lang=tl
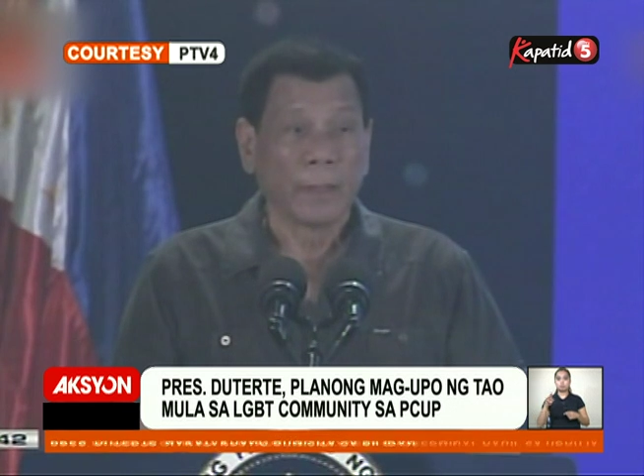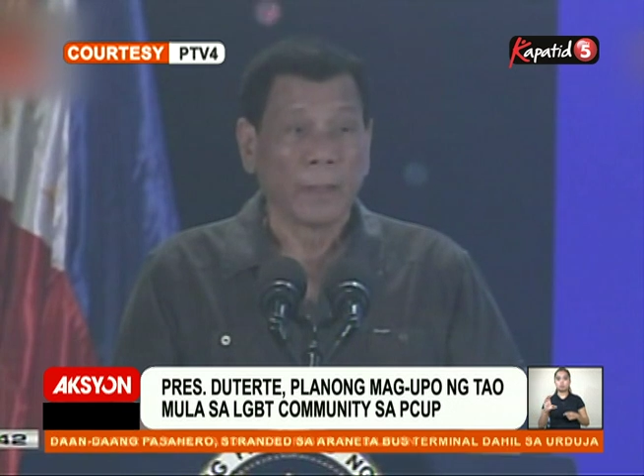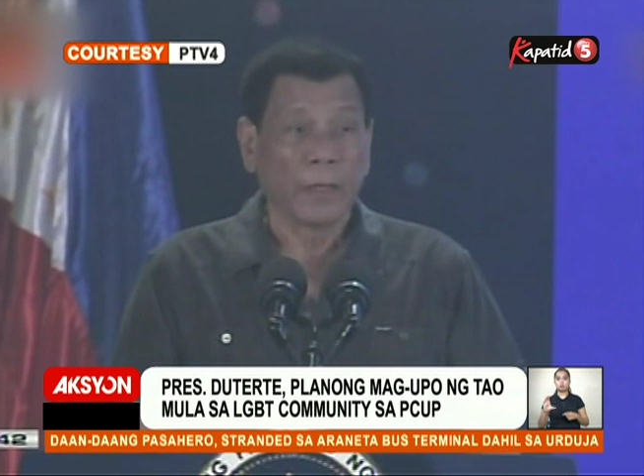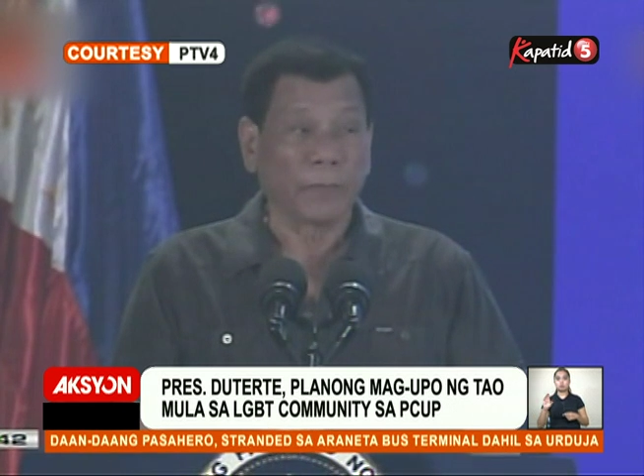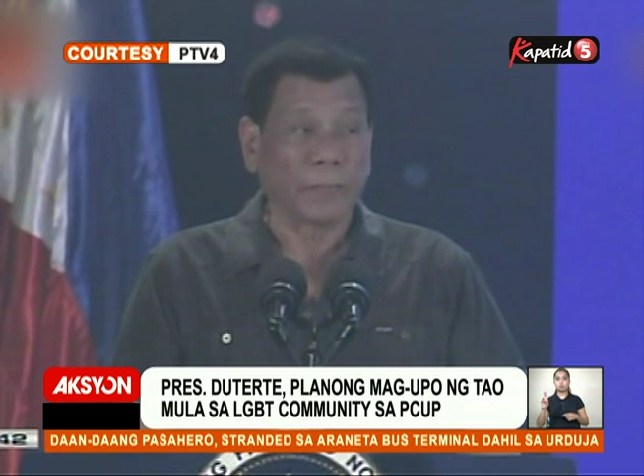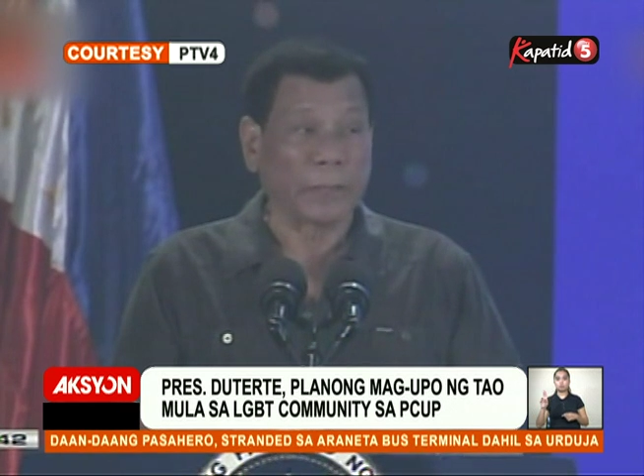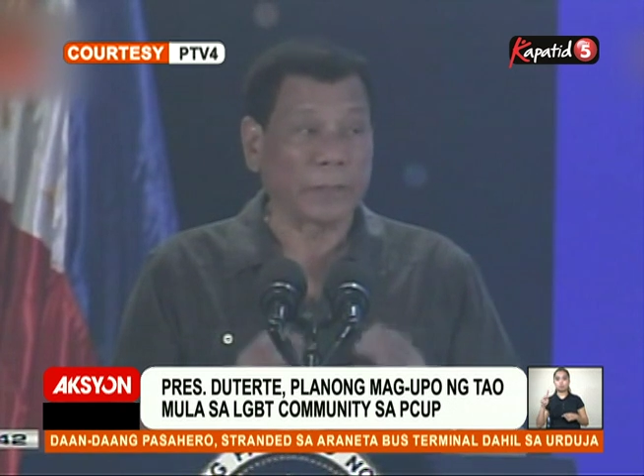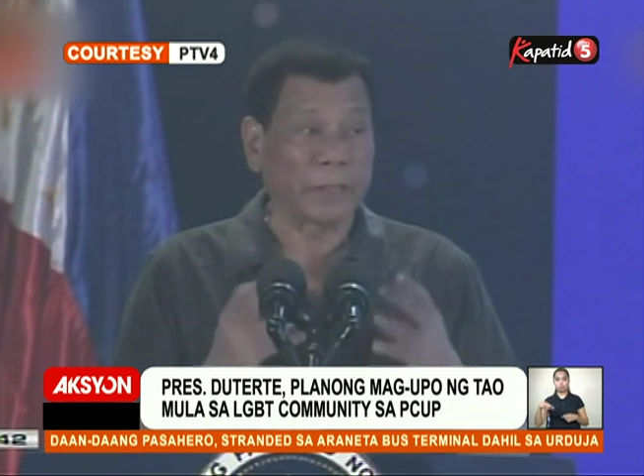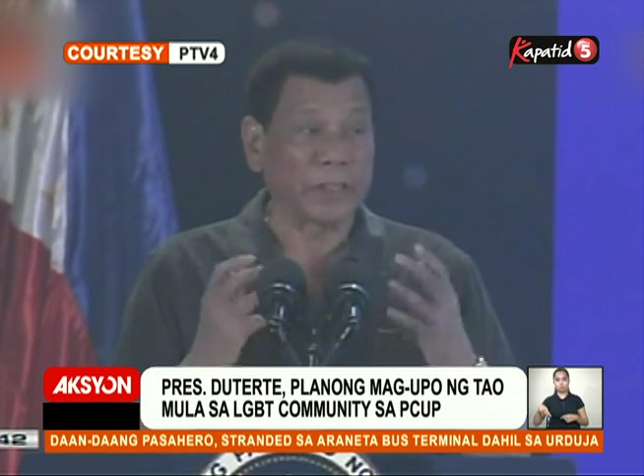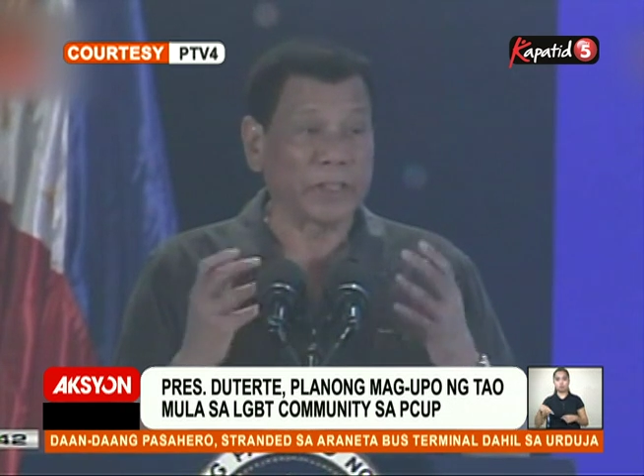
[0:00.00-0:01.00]
if that
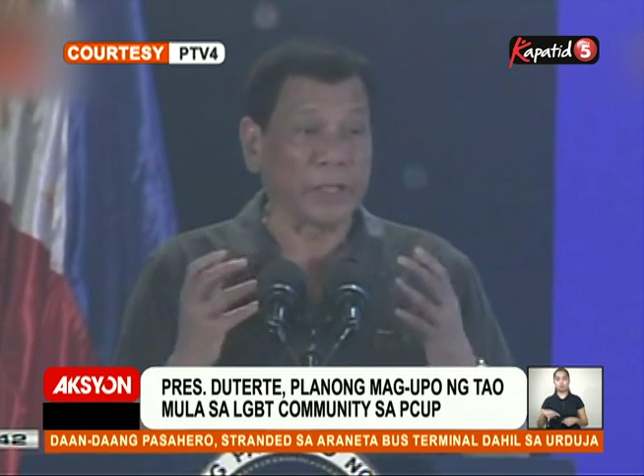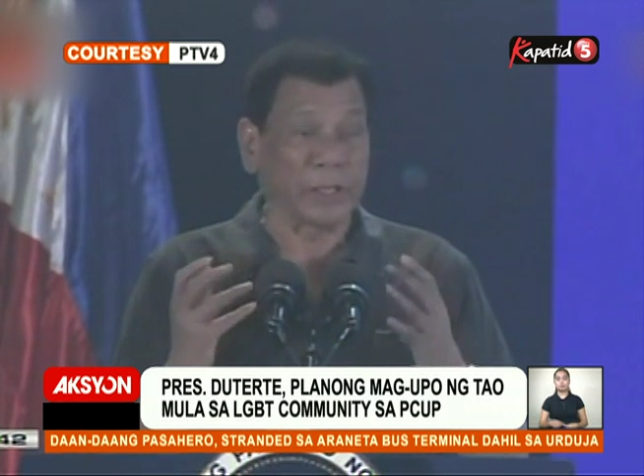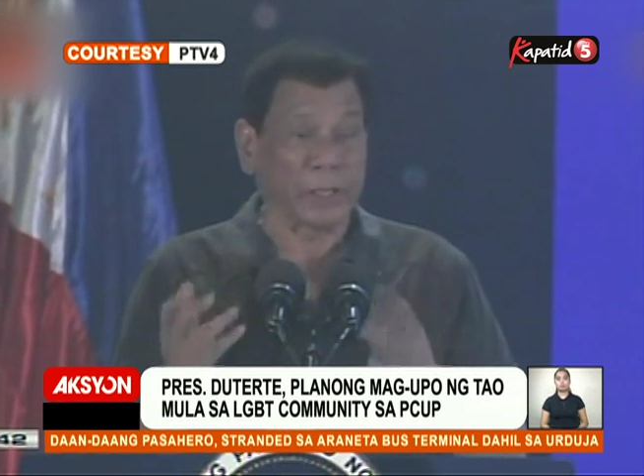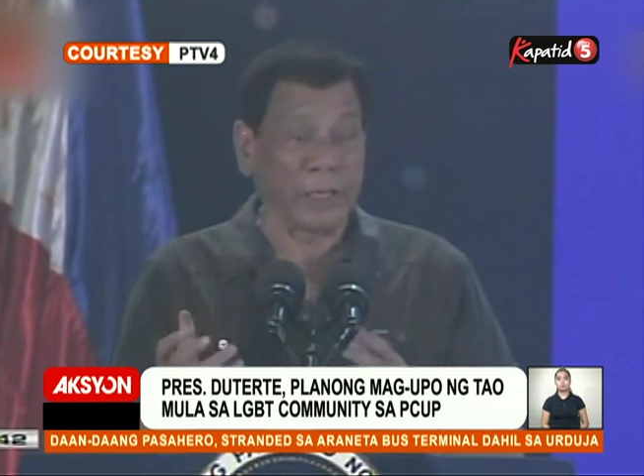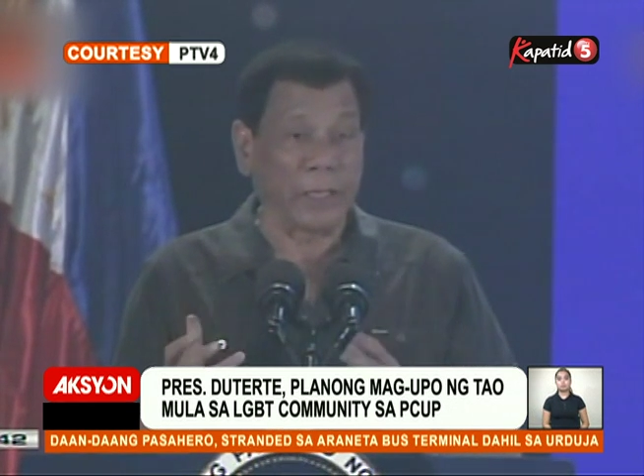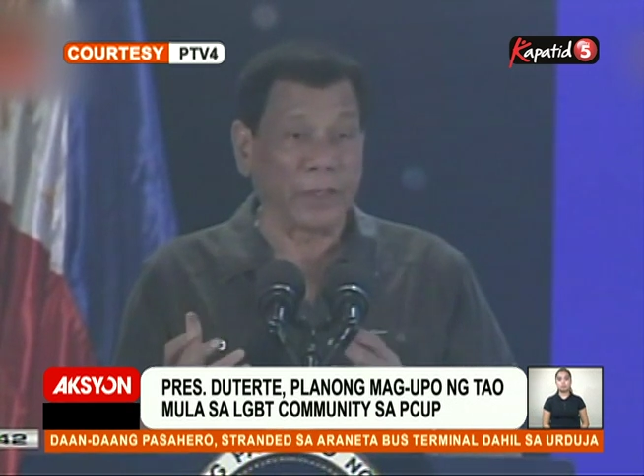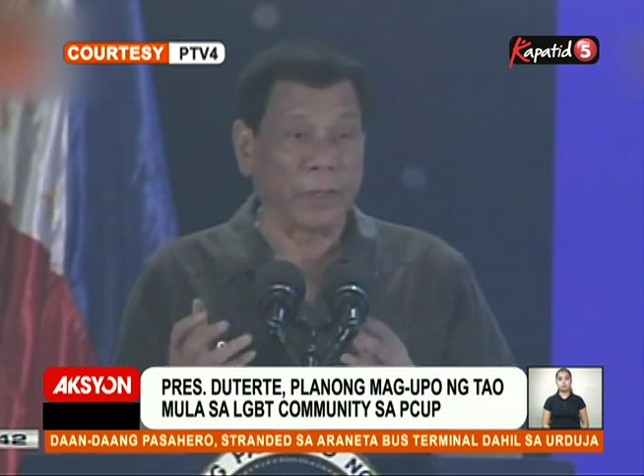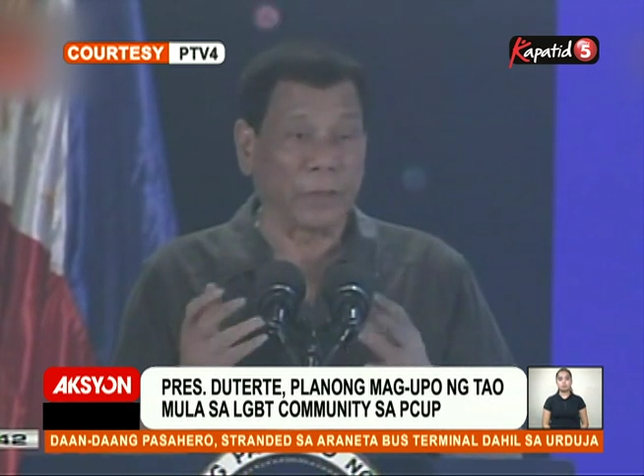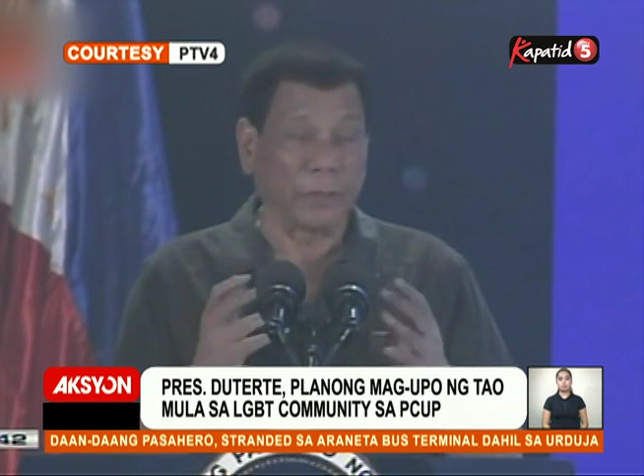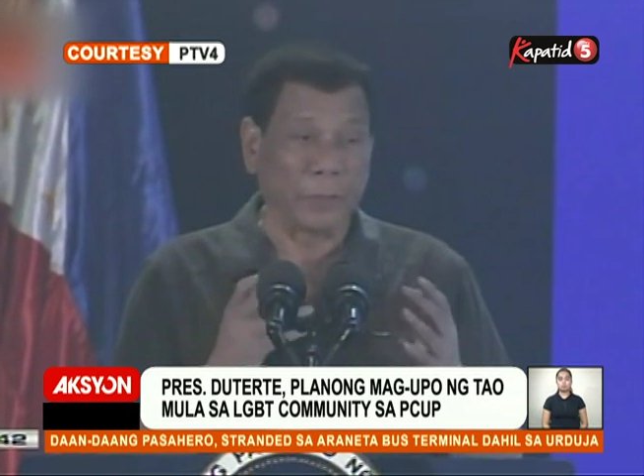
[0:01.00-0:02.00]
is the trend
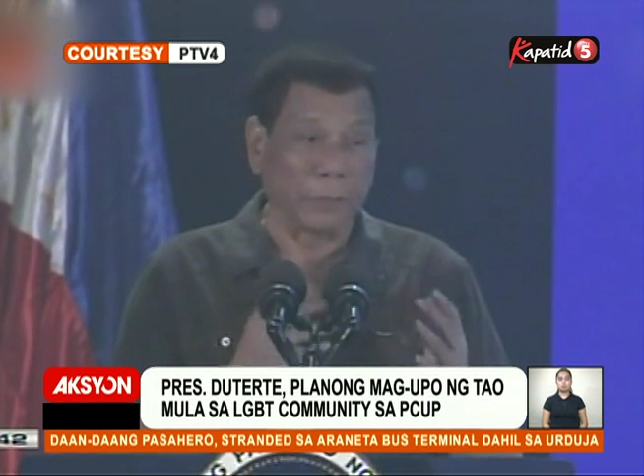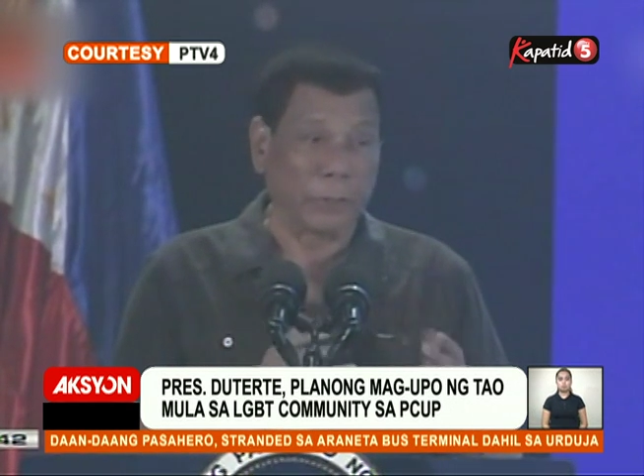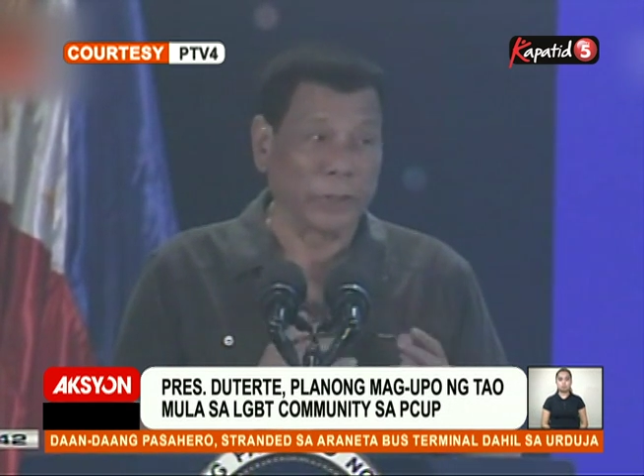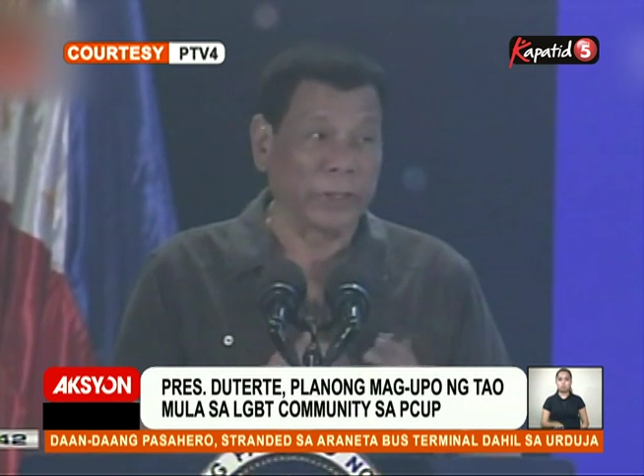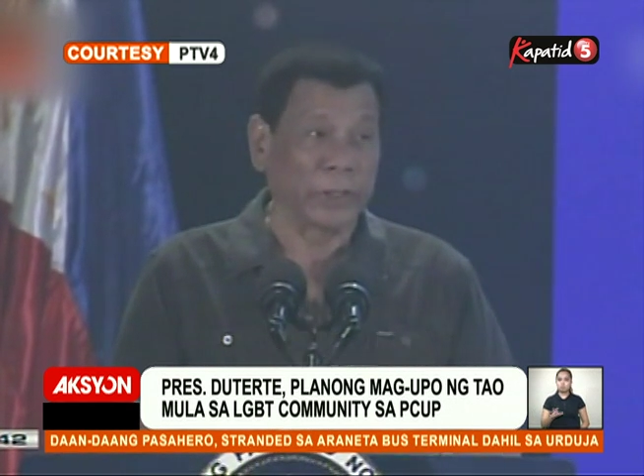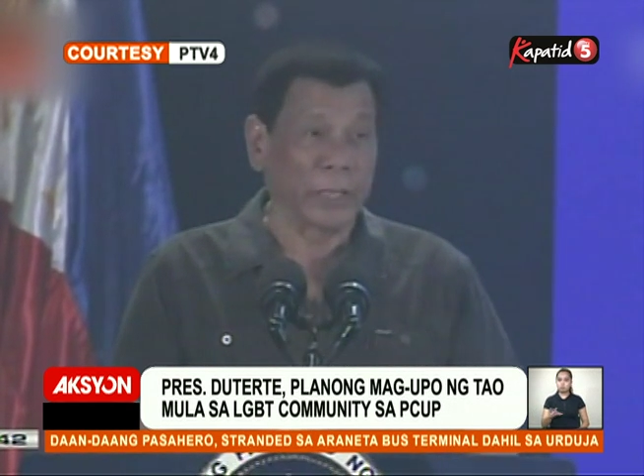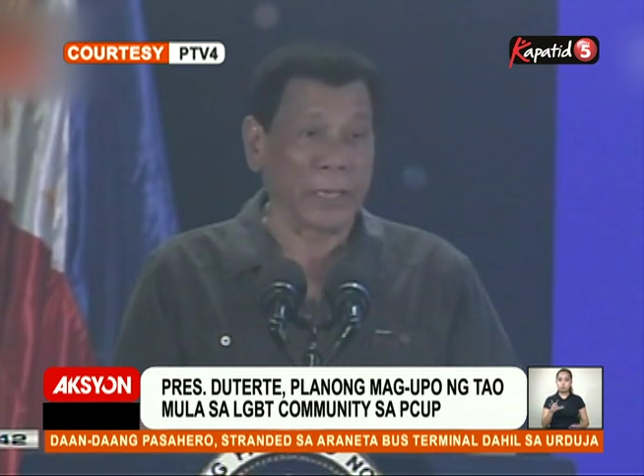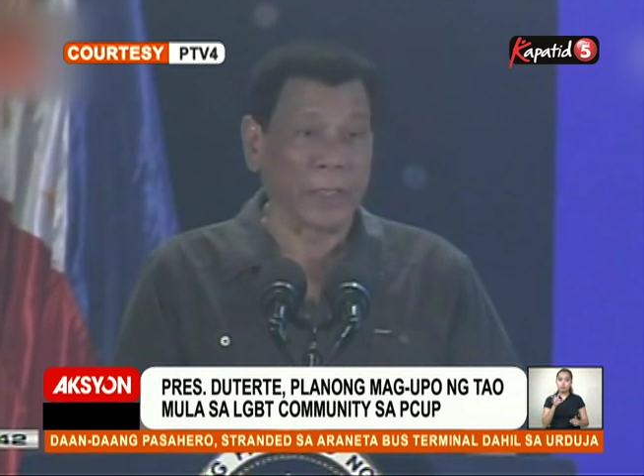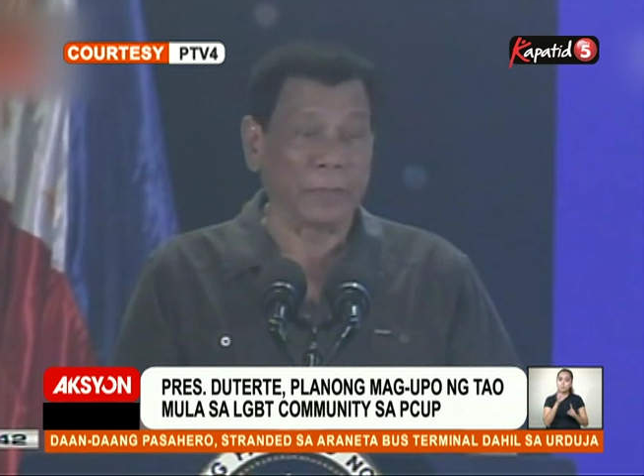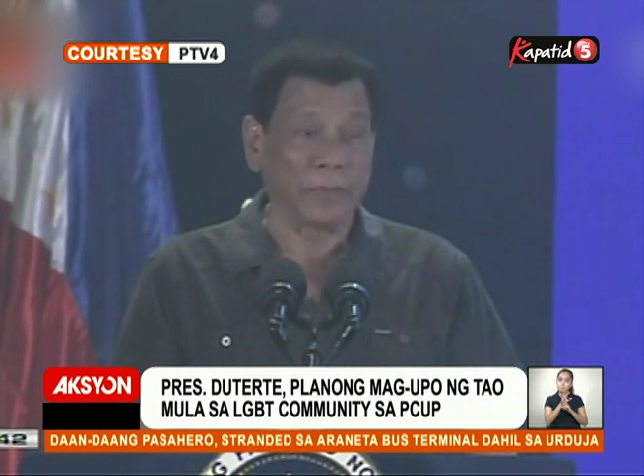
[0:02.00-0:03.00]
of the modern
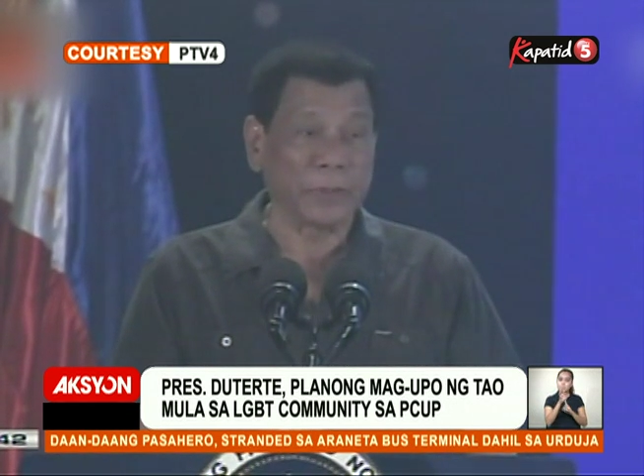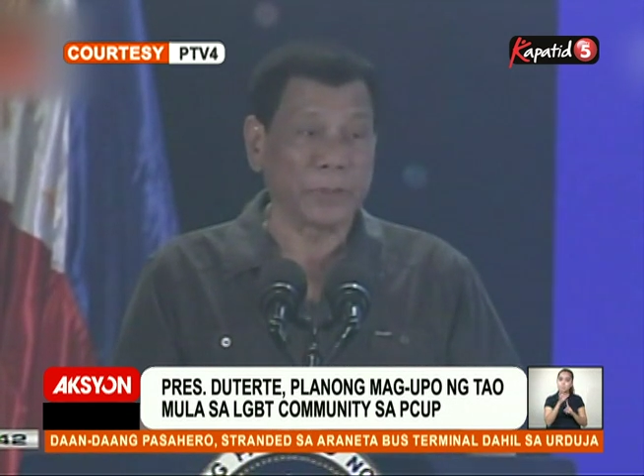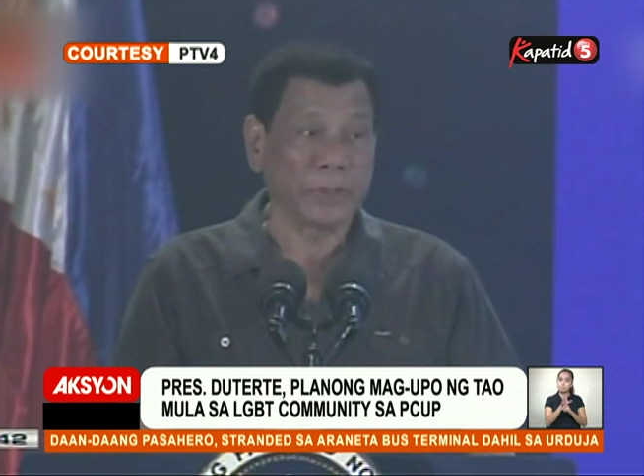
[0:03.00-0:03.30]
times,